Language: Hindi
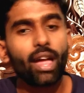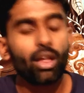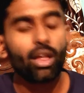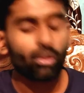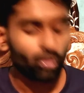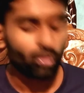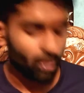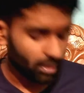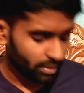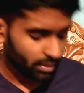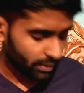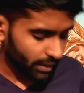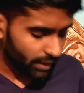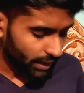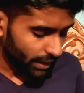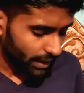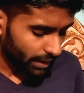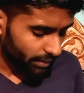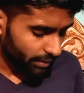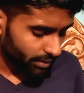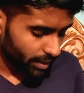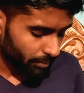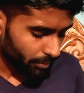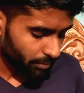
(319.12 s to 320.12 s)
तो इसके
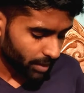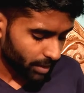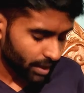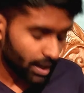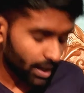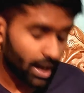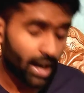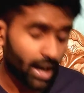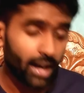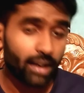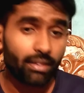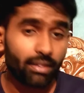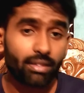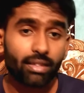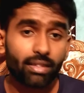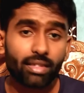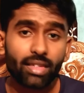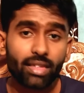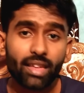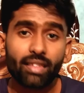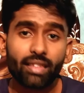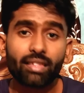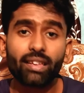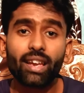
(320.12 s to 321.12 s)
लिए सब गिगार्ड
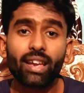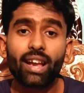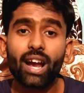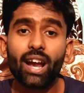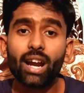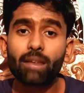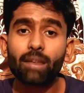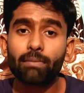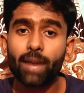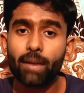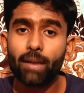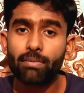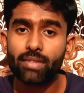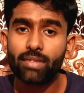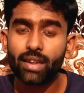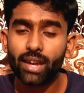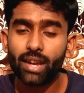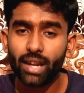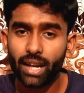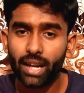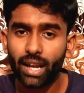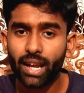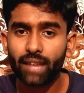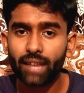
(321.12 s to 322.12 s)
सिक्स गिगार्ड फाइव जी
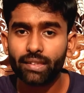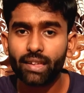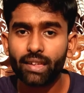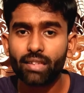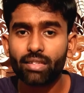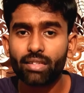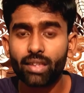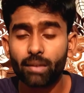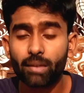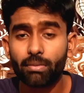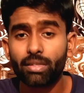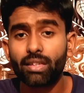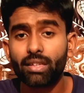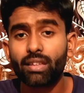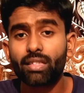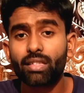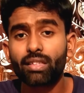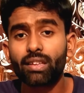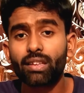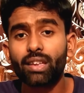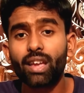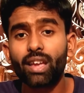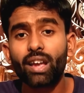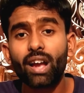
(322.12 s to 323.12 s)
अगर लगाते हैं सब सिक्स
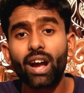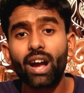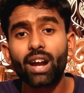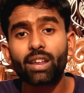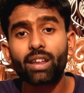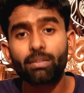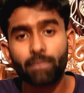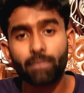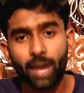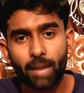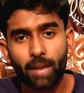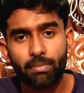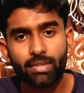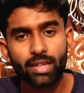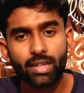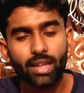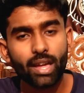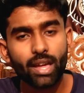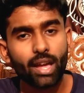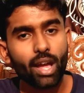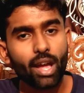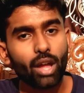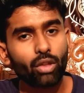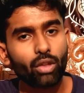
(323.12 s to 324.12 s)
गिगार्ड फाइव जी
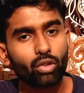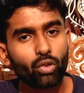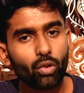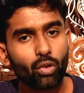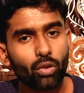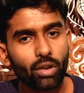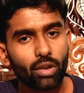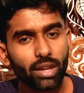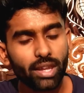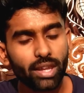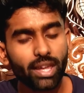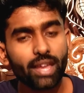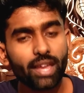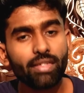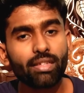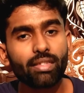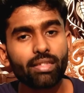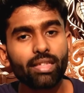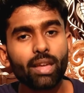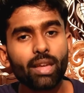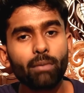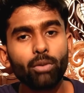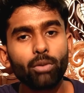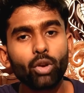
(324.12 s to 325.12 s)
तो ये
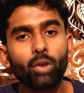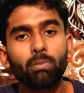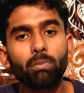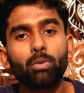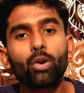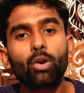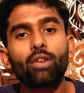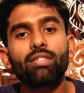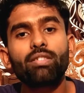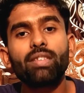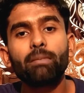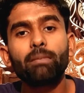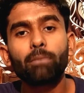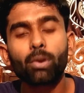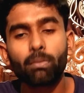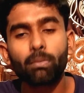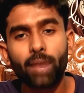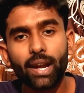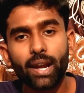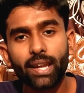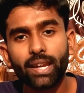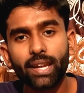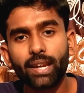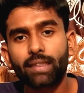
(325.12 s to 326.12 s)
जैसे हम लोग फोर जी
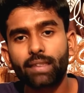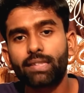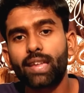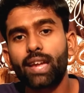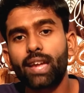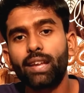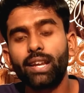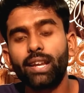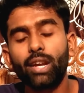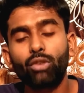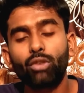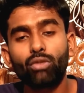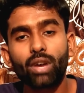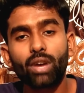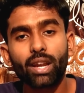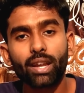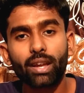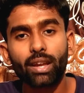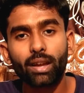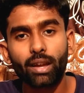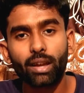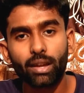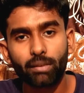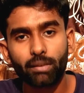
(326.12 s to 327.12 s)
प्रोवाइड करता है
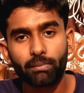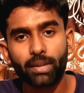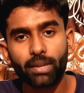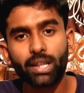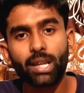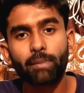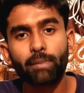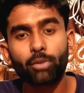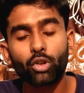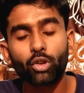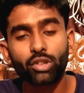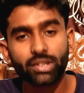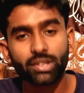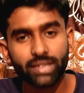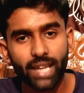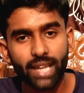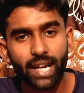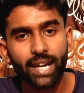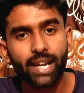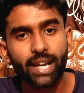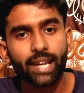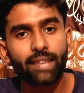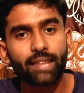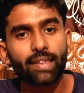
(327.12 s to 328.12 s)
नेटवर्क मतलब
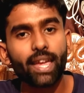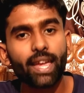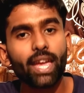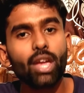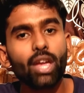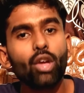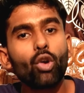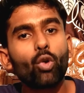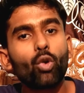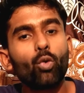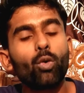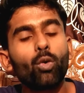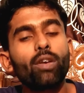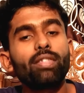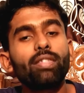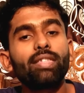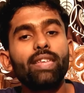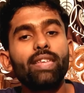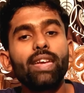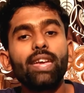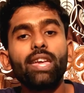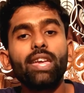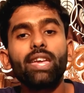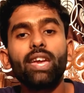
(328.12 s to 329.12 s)
कांस्टेंट रहता है
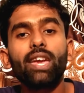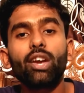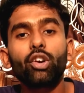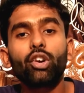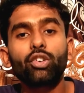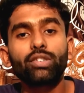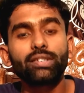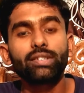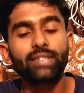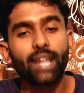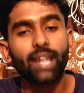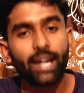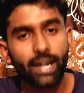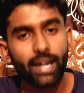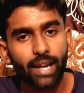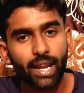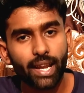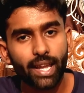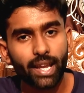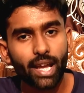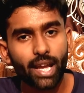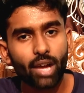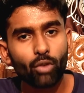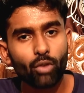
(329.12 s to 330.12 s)
वैसे ही ये कांस्टेंट
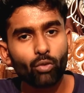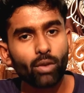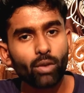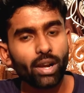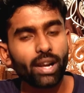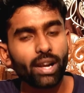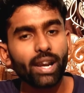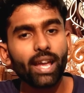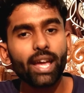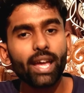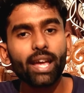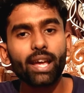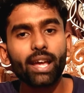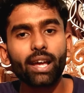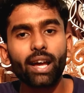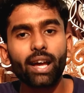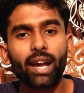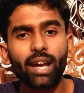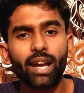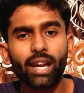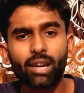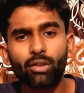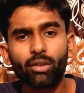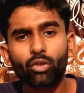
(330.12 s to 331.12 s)
रहेगा वरना
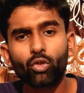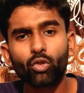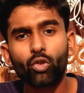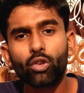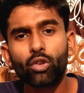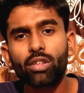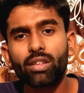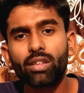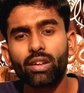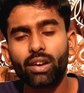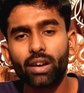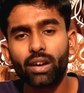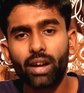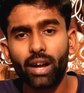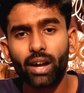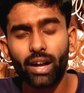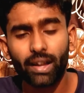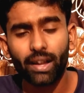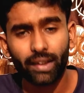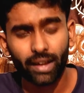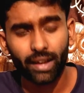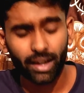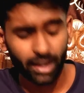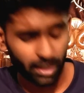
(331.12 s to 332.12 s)
अगर कुछ
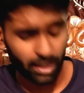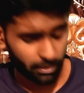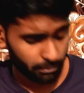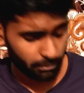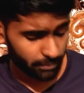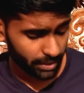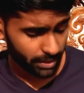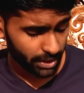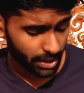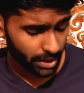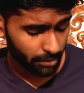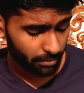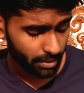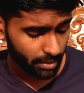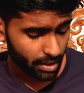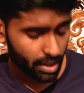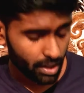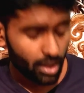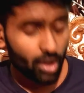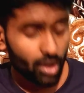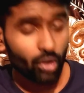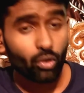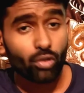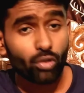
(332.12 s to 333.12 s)
अगर मतलब
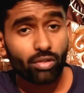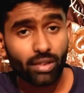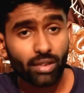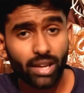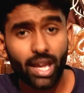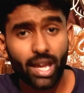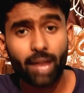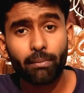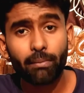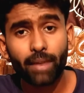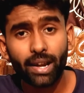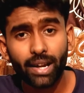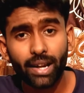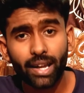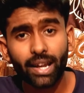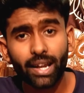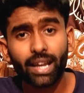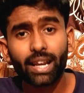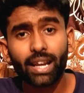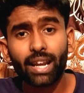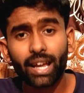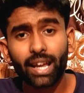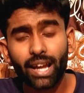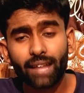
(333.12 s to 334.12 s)
कुछ नया बैंड
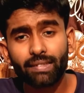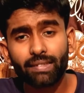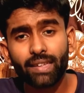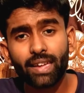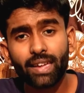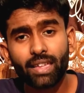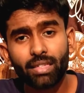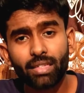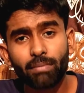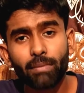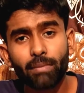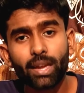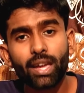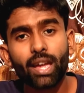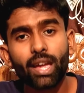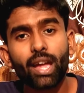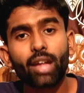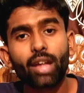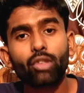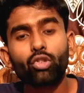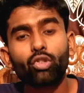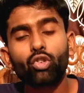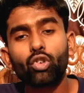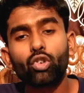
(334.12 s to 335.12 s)
अगर लगाते हैं इसमें
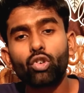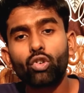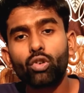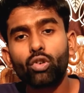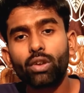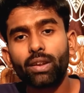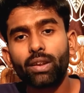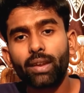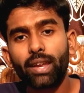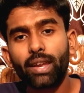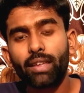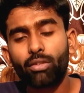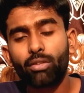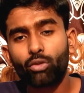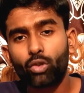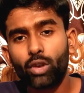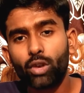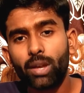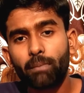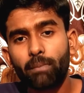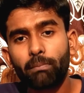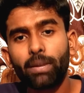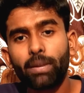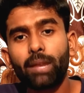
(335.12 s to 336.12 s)
तो इसको
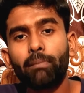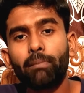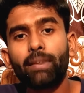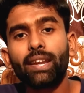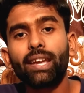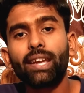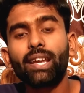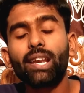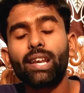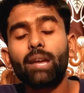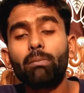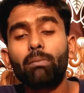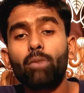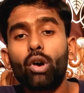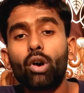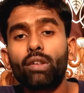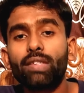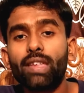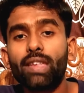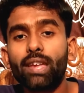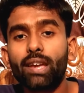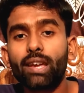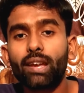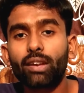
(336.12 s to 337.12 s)
इम्प्लीमेंट करना
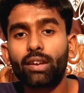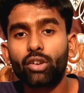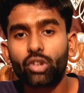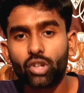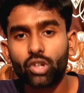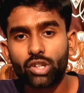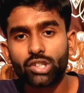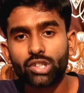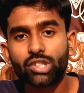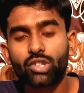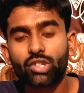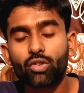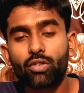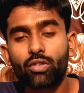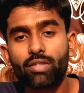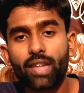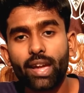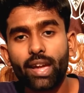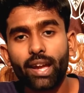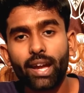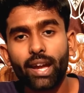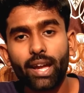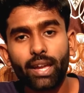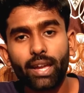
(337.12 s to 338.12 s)
बहुत ही कॉस्ट हो
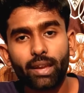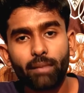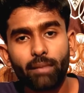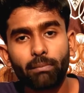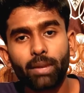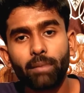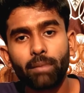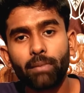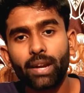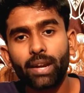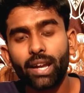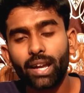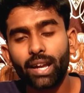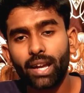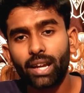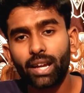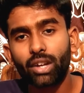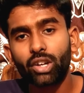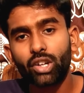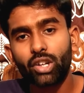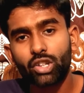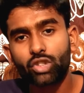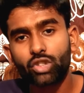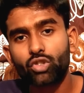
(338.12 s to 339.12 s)
जाएगा इम्प्लीमेंट अगर
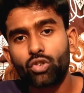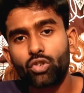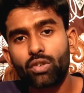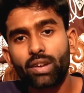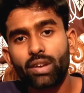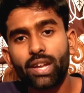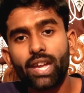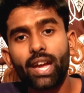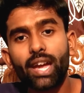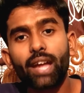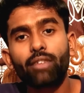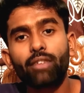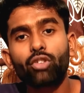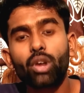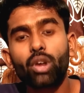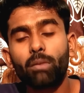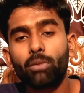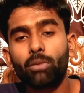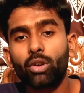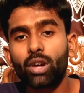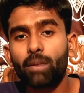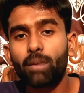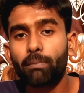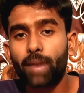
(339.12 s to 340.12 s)
कॉस्ट हो गया तो हम
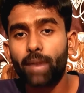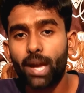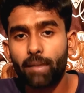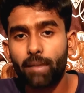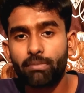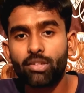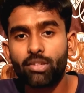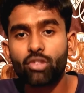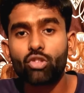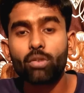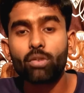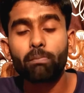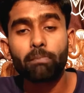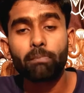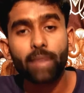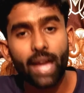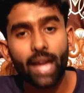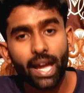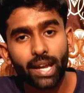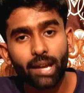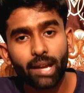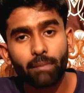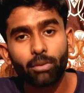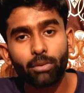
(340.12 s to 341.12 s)
लोग का जी जो
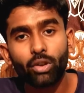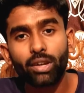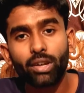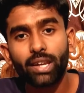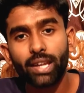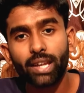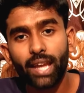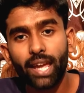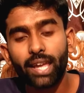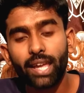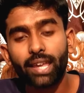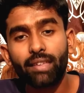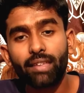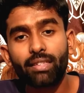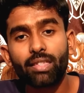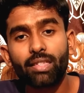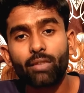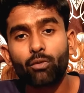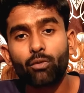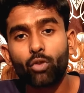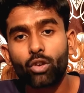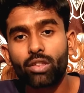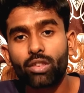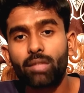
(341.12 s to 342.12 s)
पैक हम लोग गिराएंगे जैसे
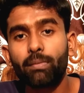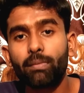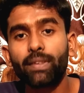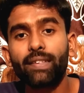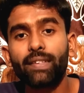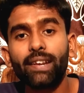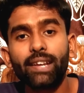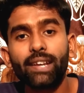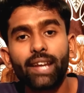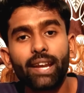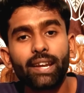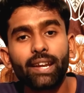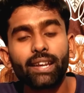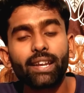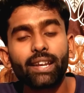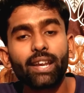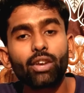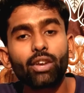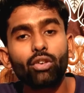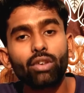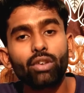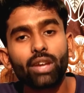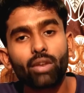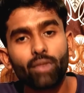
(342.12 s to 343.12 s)
जी में
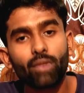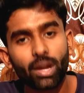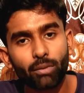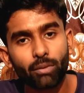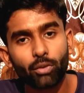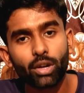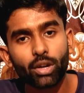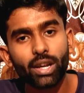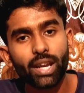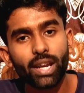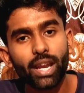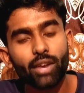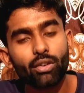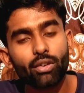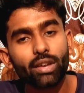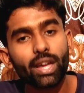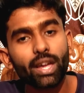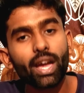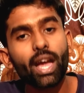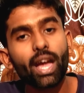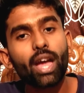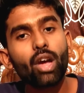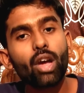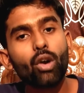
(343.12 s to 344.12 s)
नाइन हो गया नाइन हो
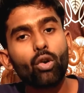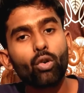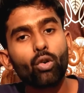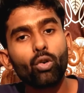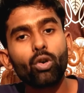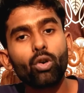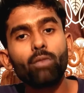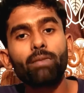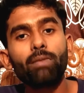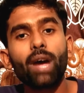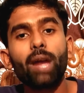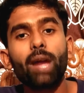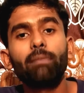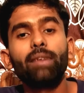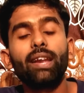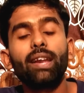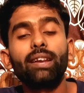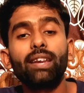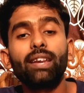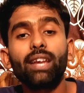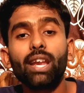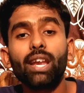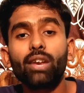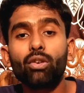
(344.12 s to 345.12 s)
गया वो
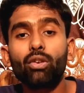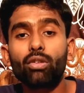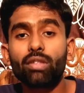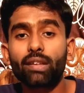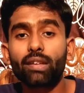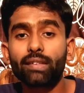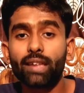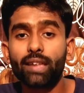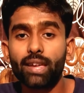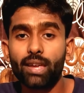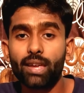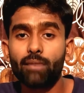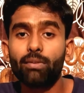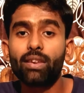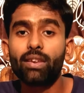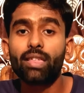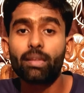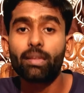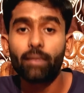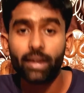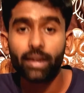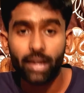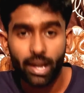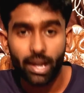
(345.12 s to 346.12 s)
नाइन हो सकता है या
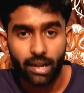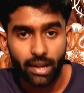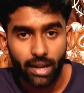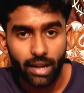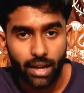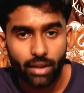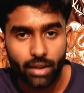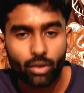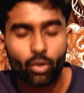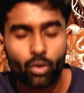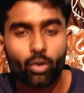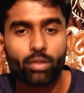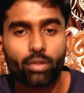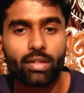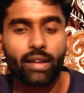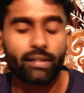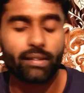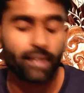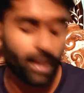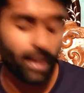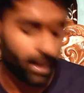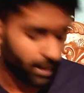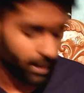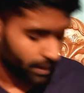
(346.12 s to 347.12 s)
फिर नाइन हो
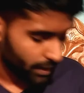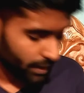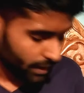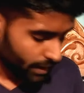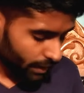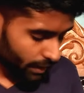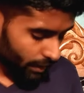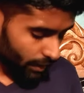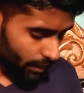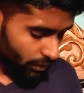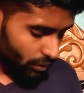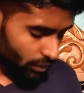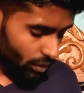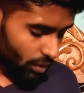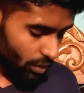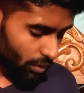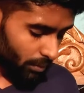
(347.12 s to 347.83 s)
सकता है तो